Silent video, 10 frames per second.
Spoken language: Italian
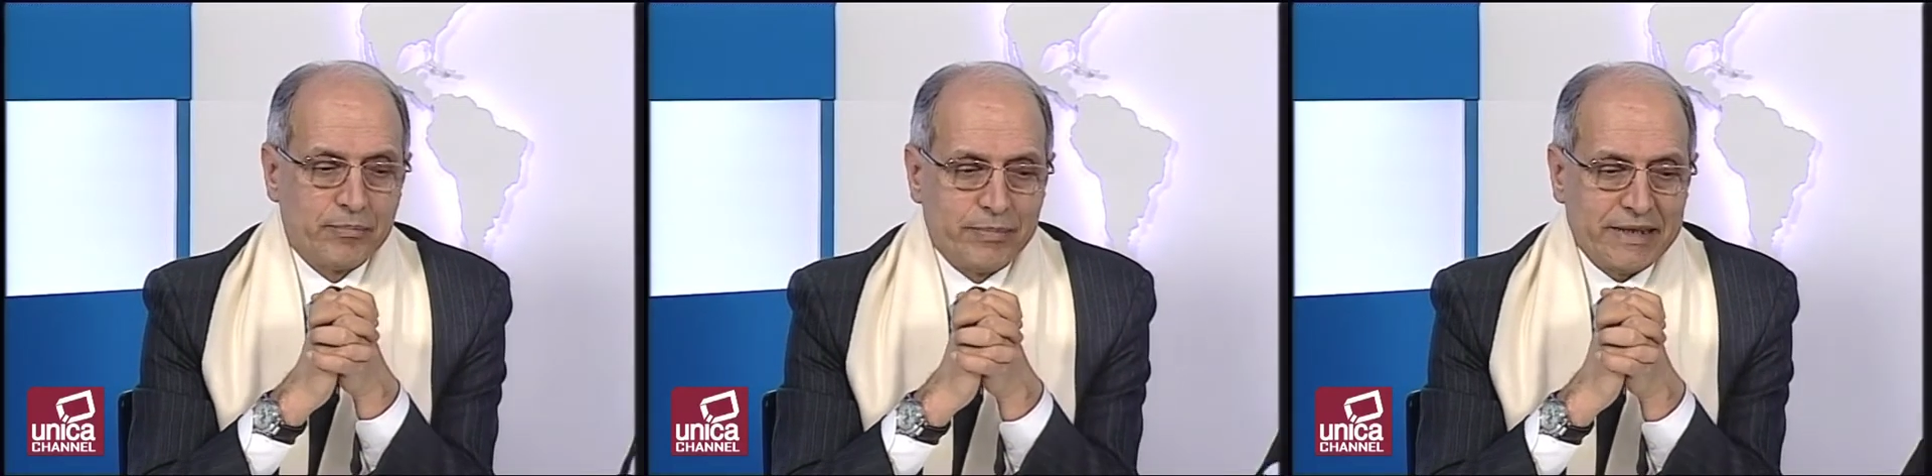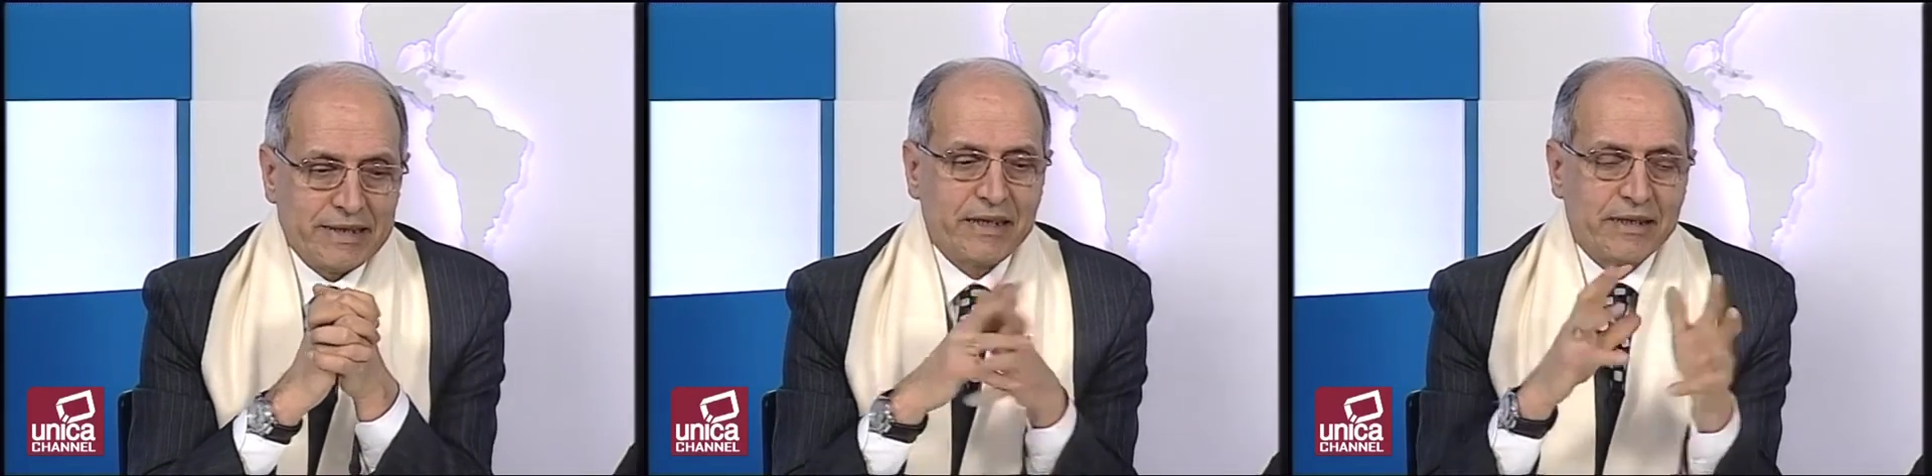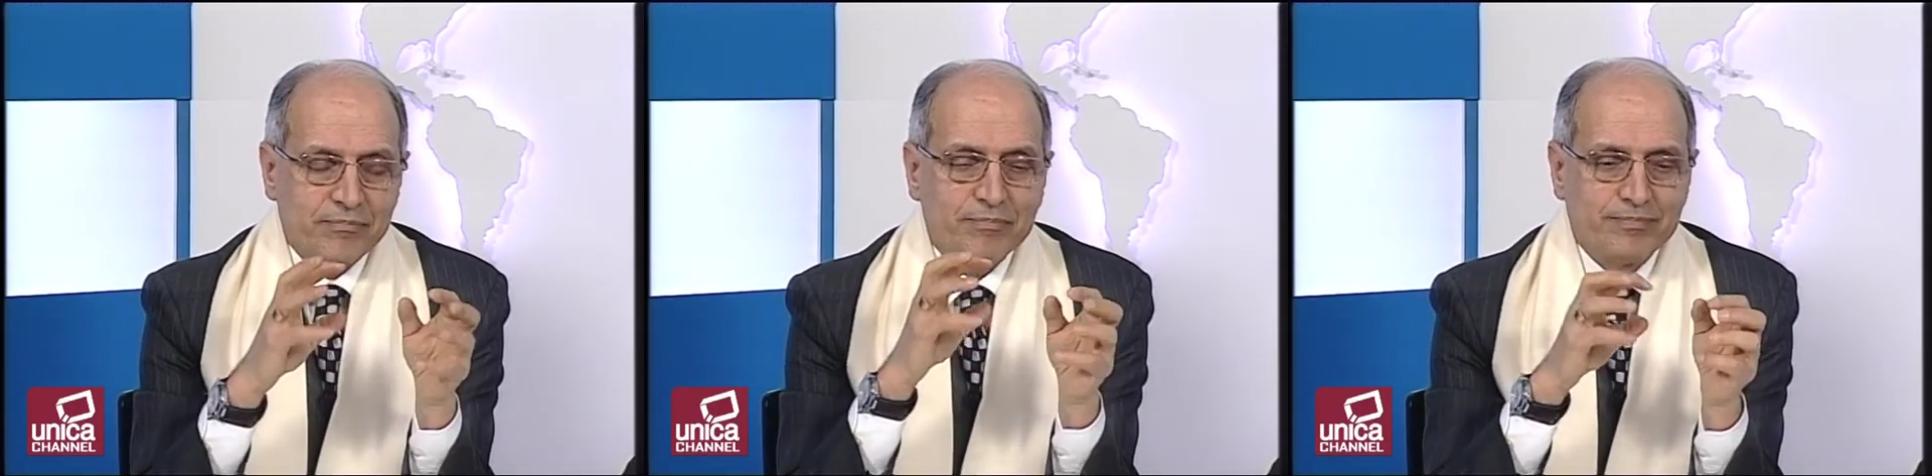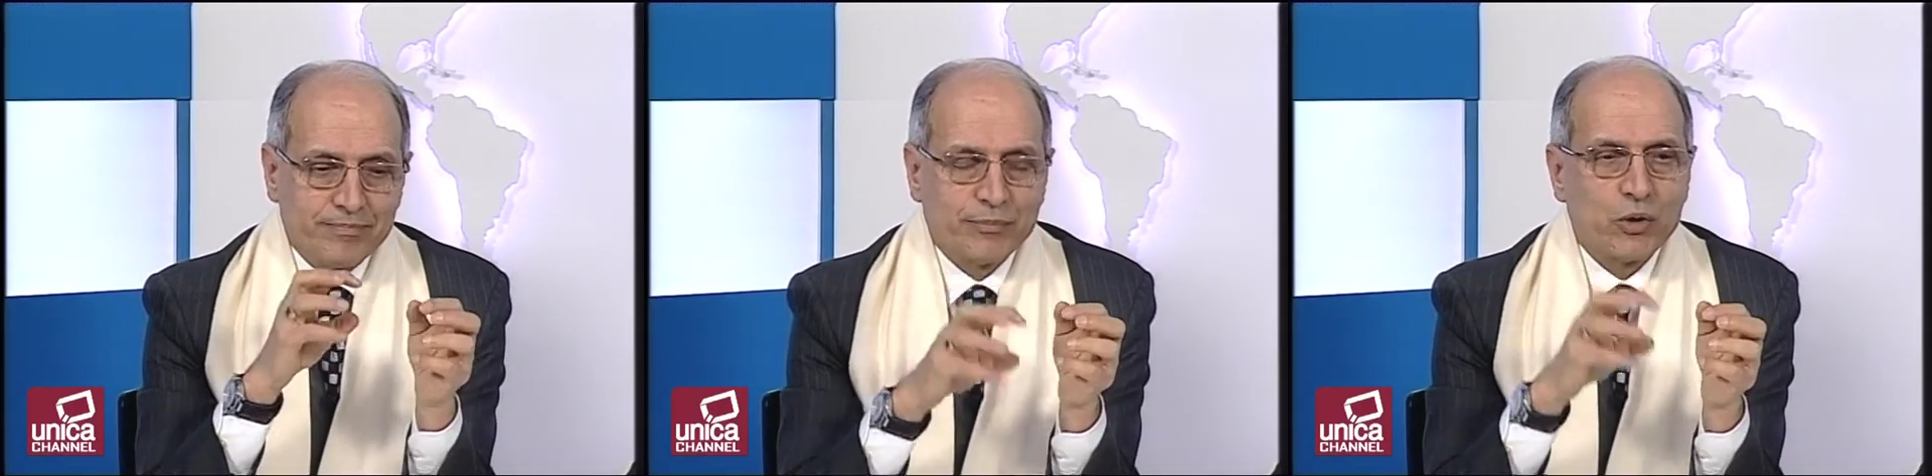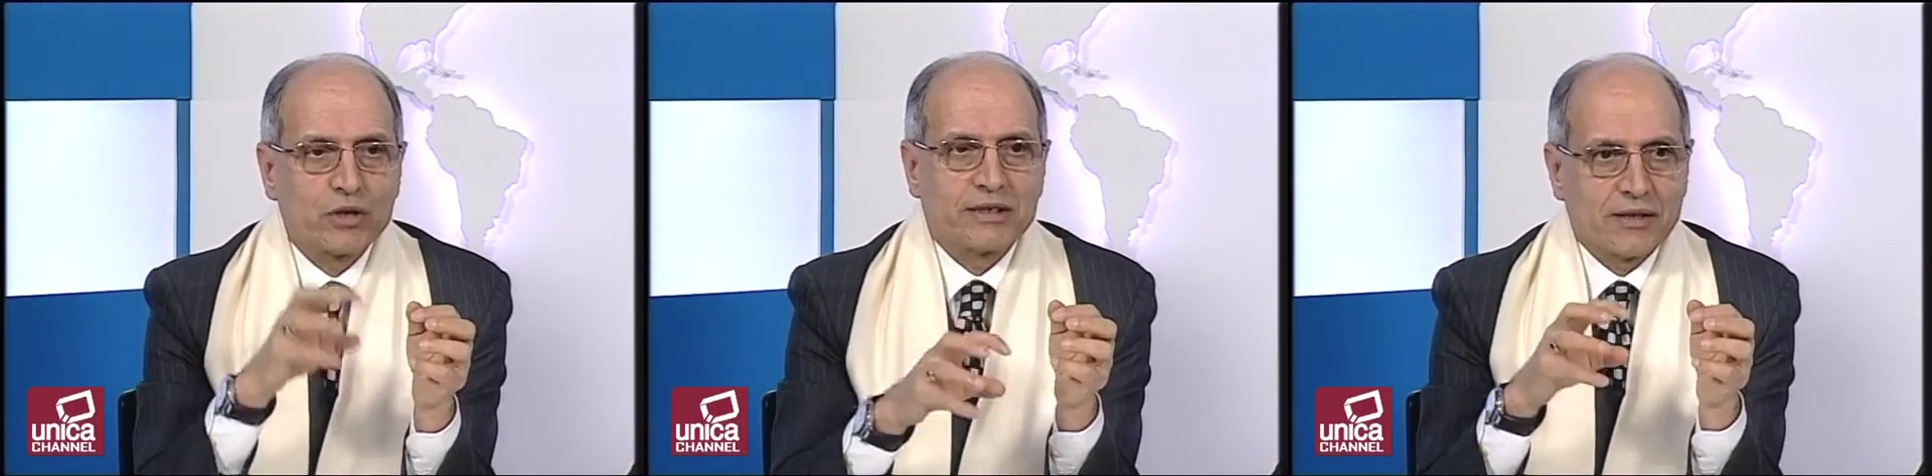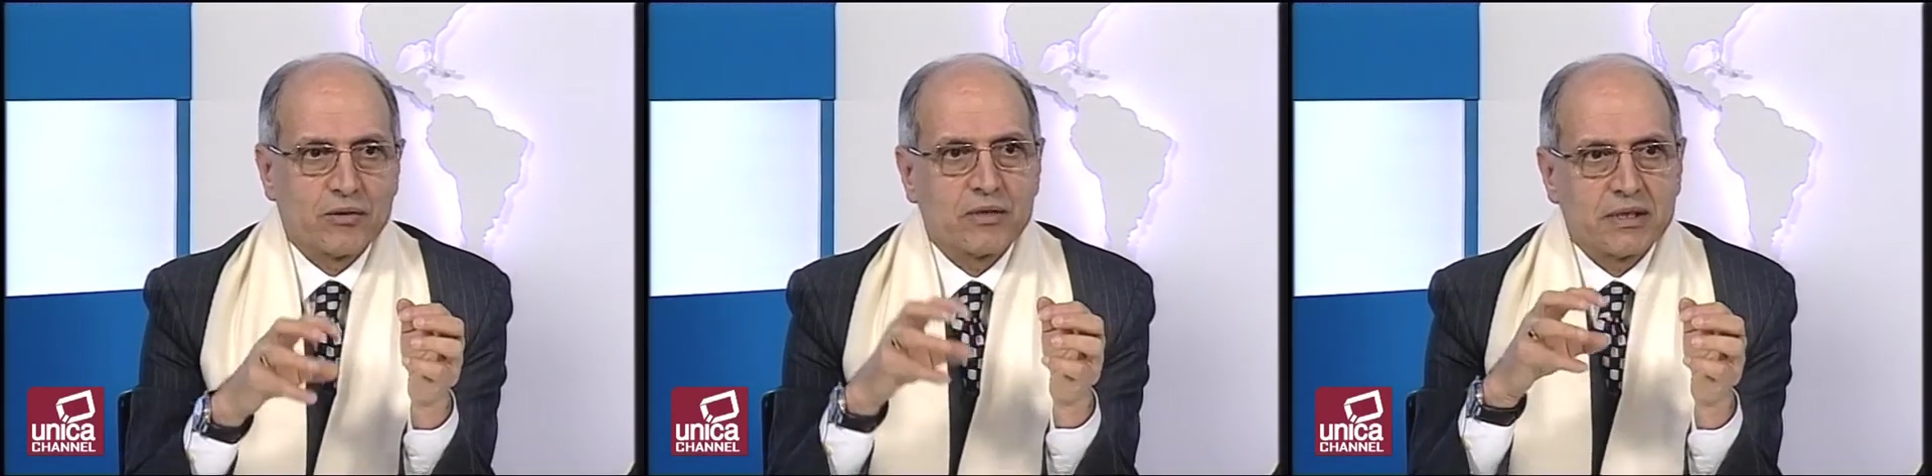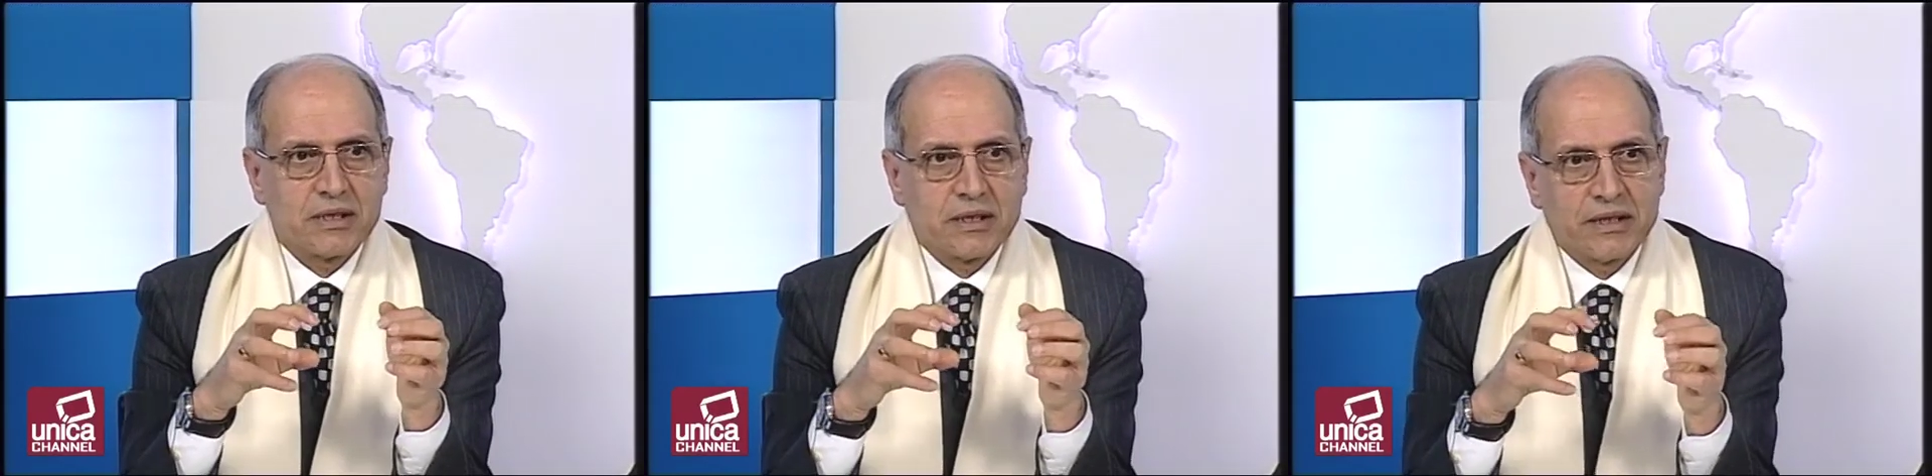perché porta con
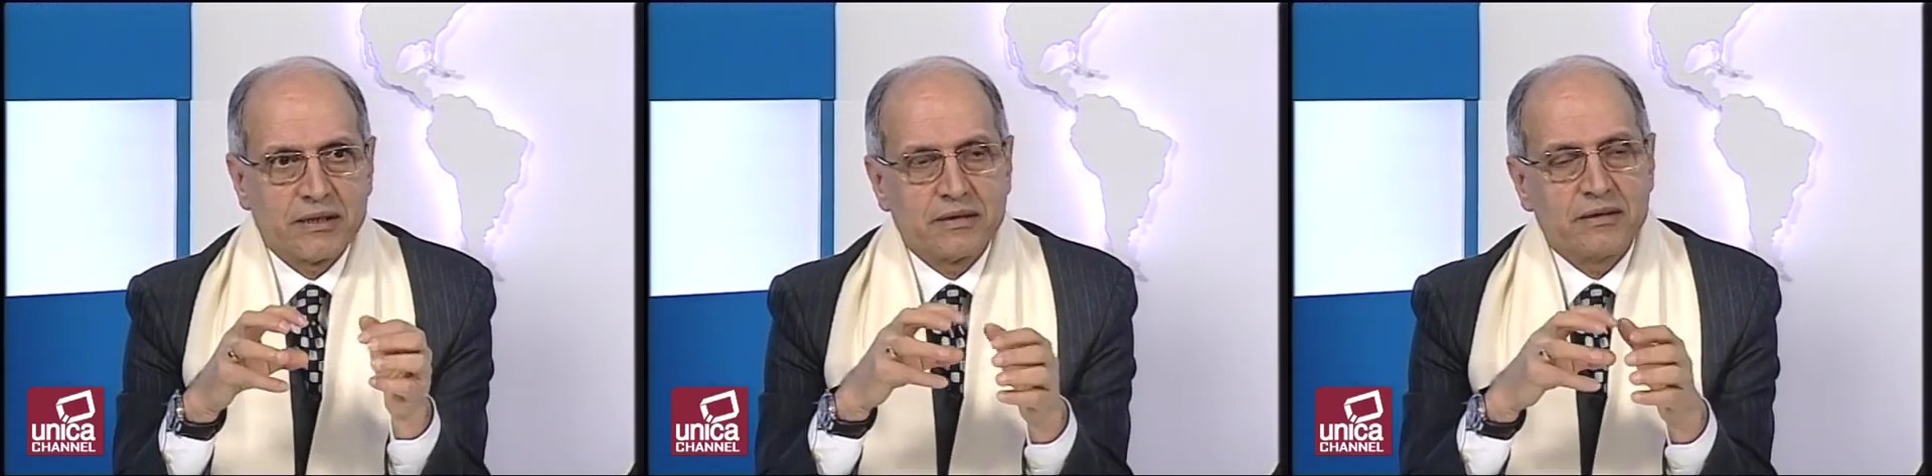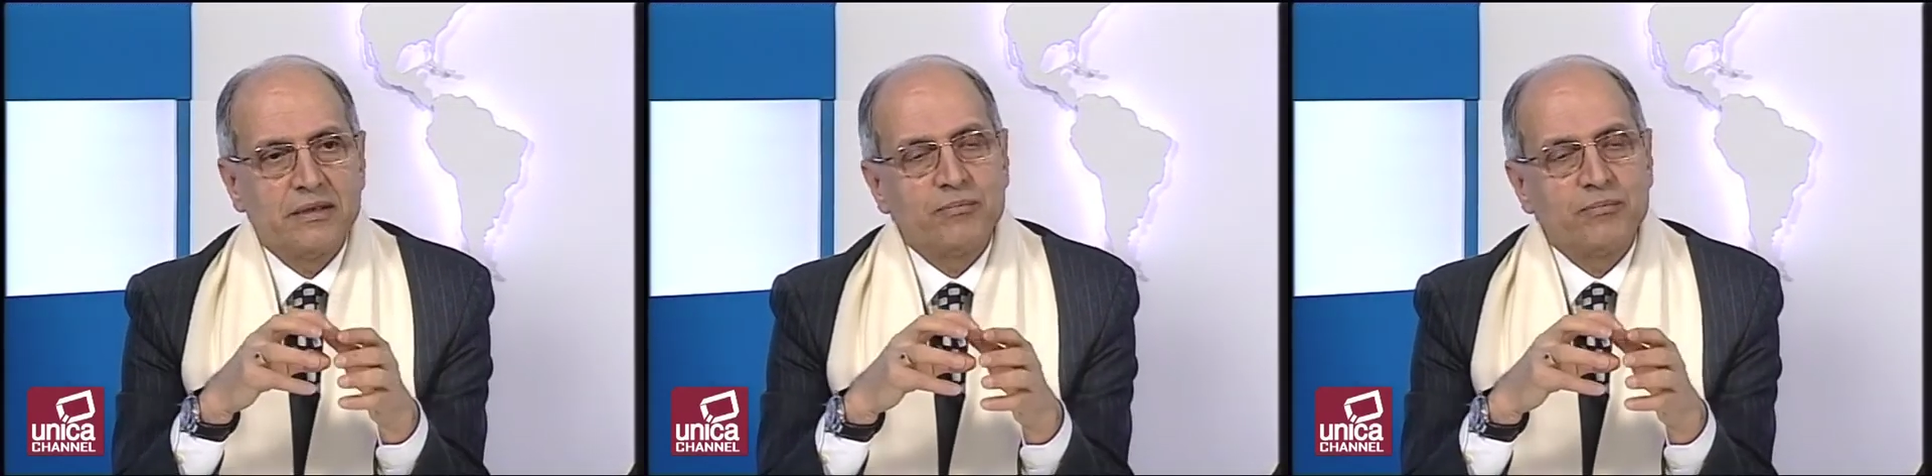sé dei